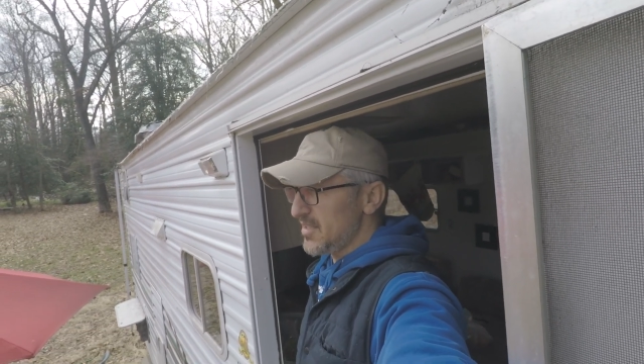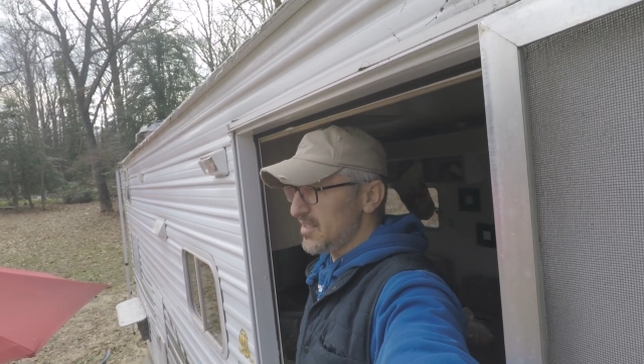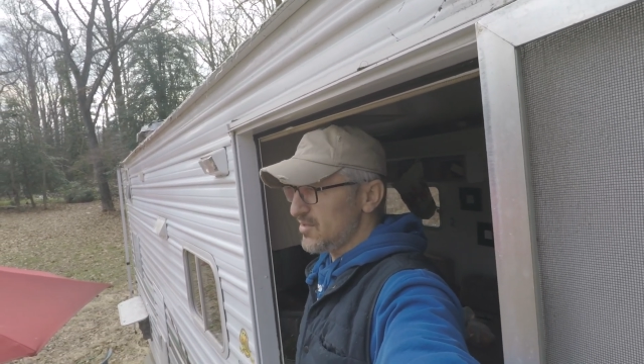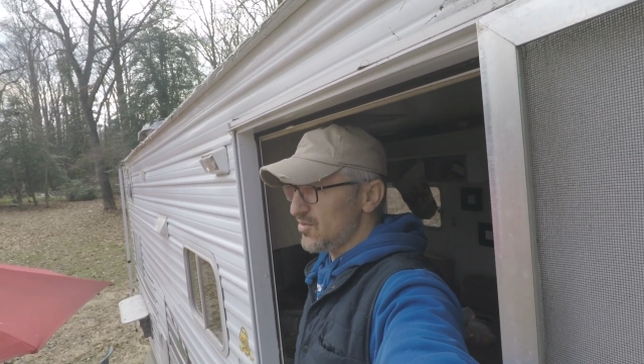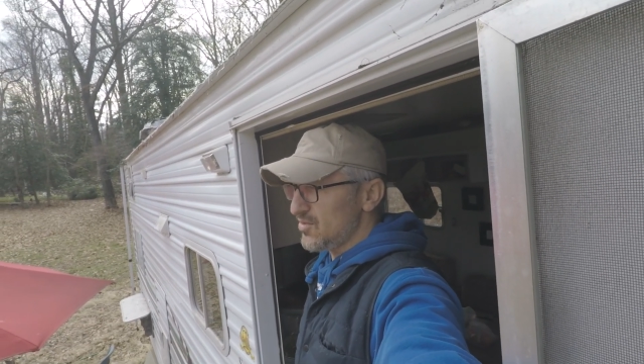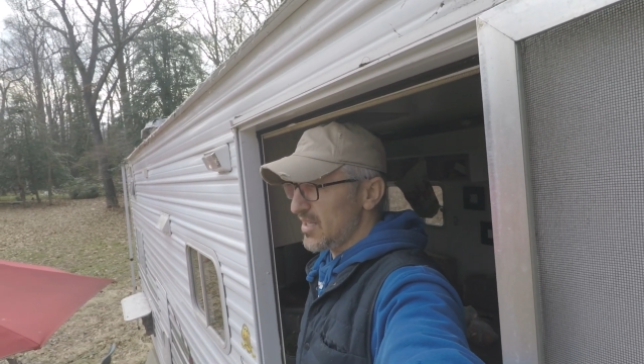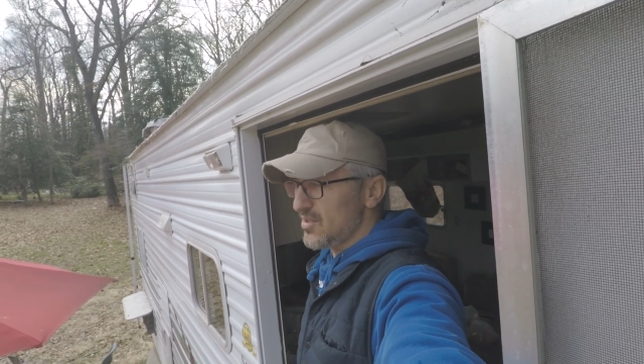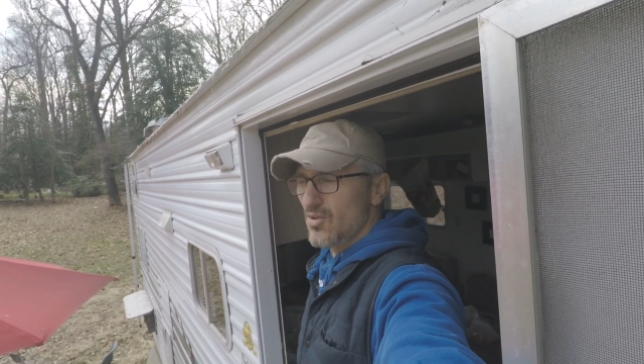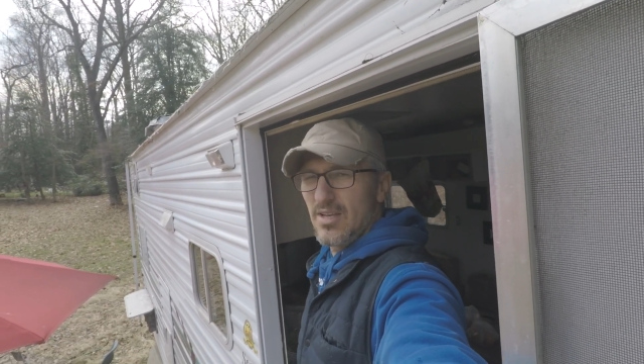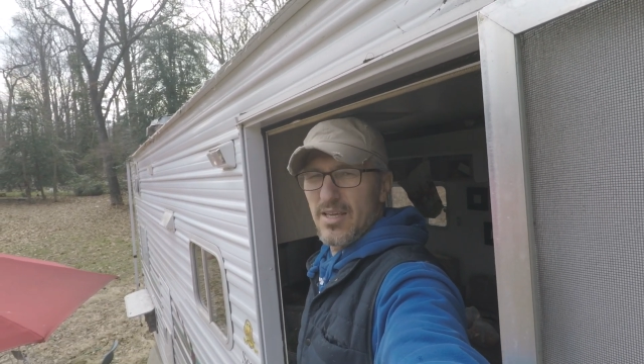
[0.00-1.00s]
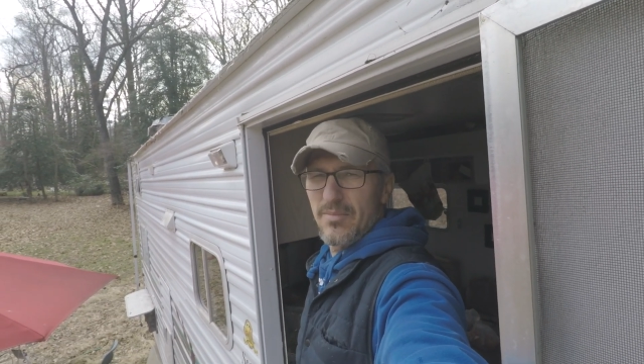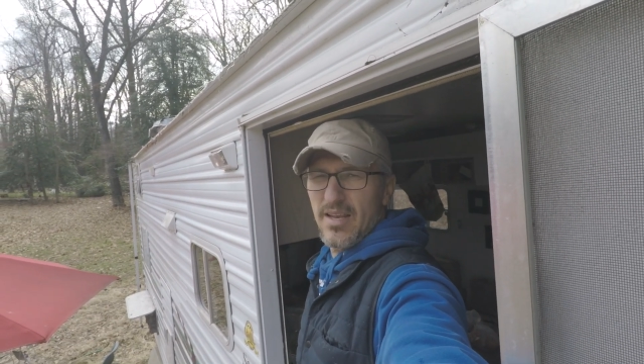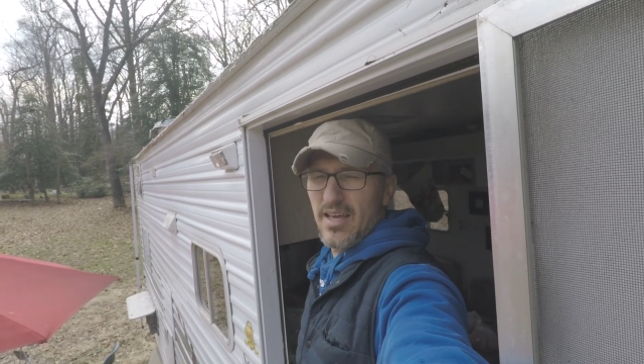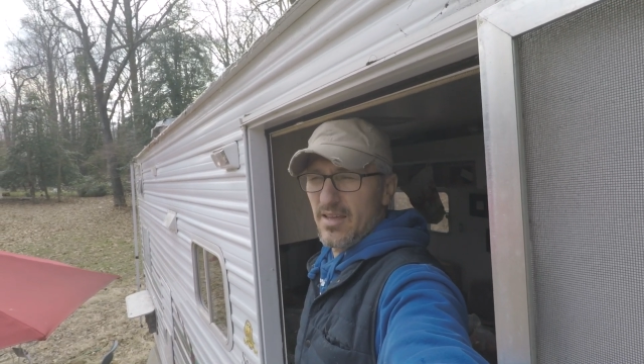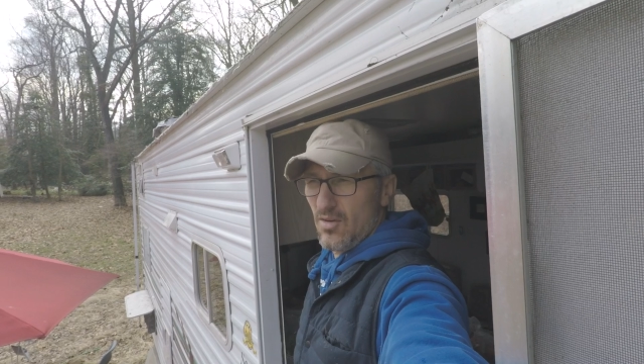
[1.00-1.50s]
İdris Usta'ya söyleyin
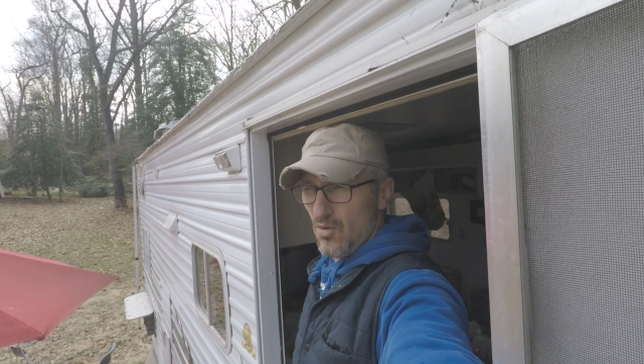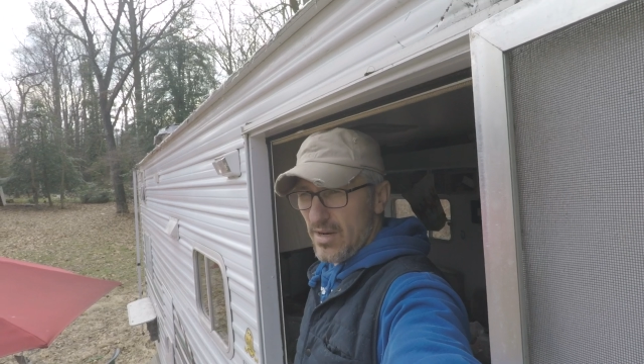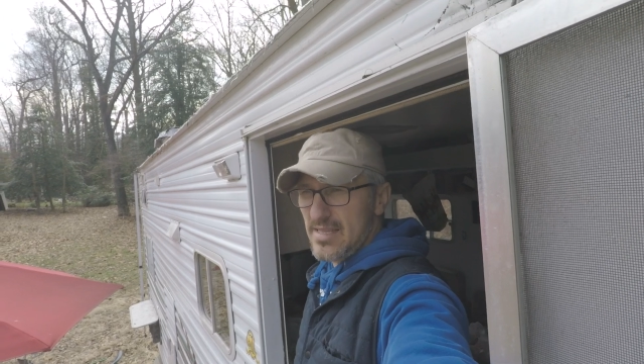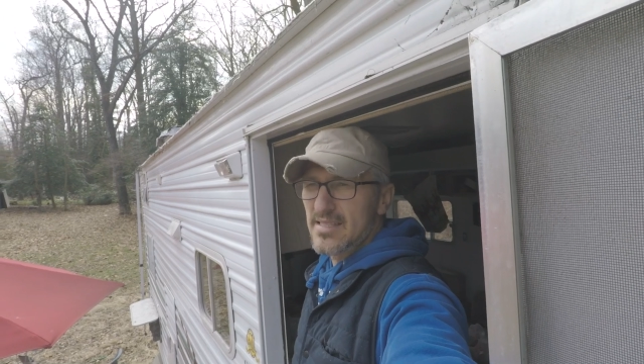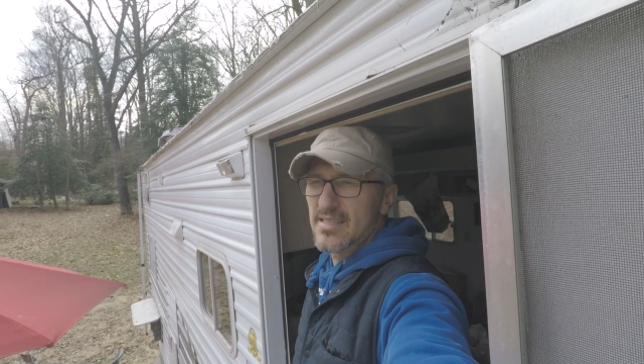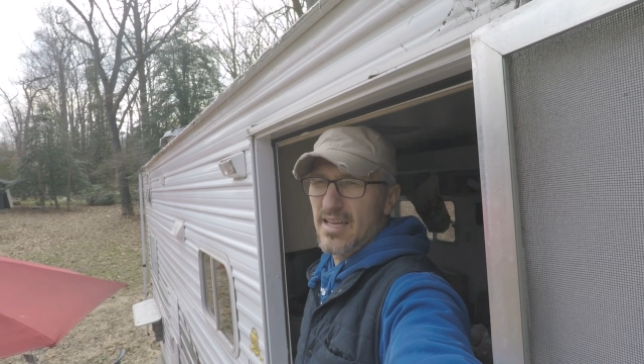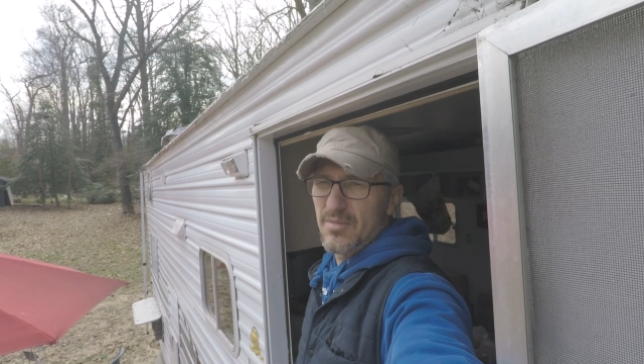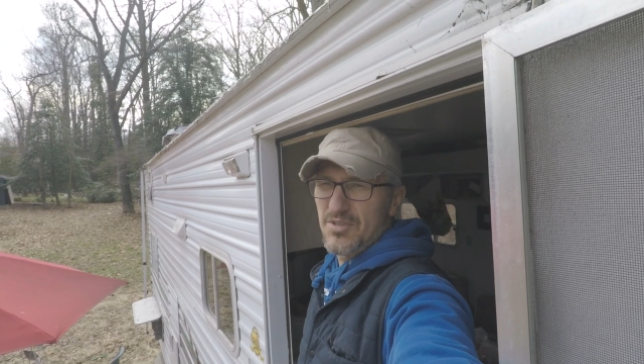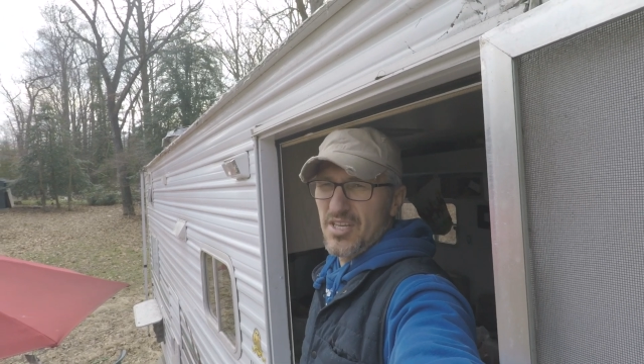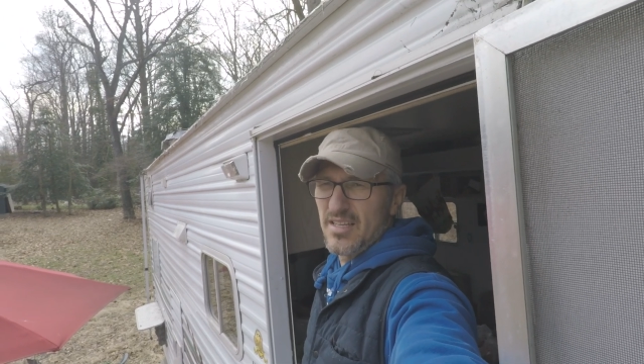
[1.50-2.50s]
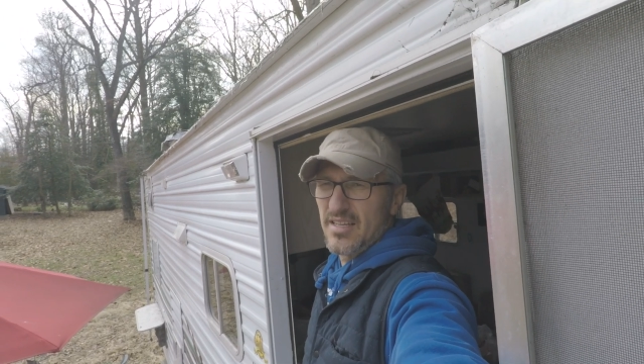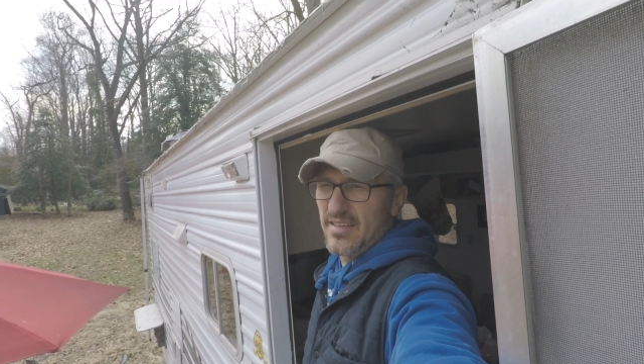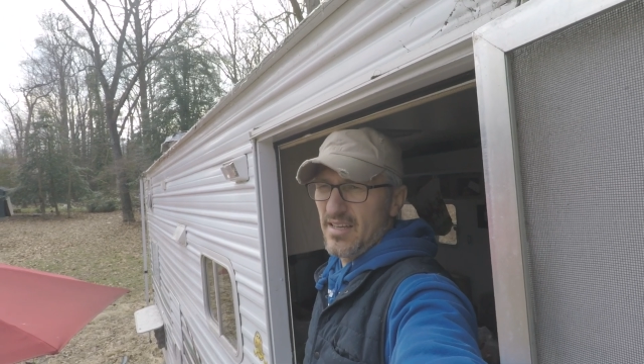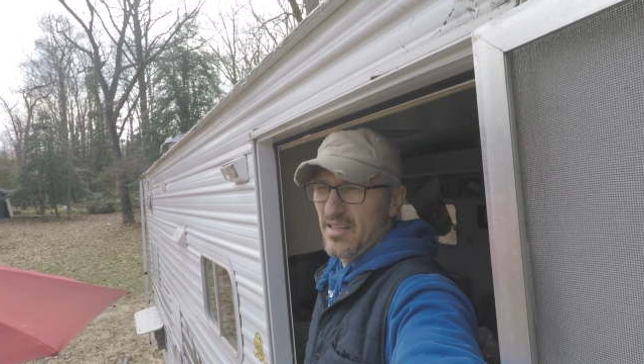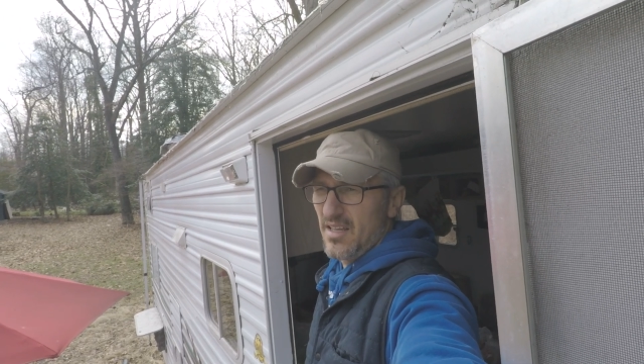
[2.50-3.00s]
bana öğretsin yani bir şeyler ya.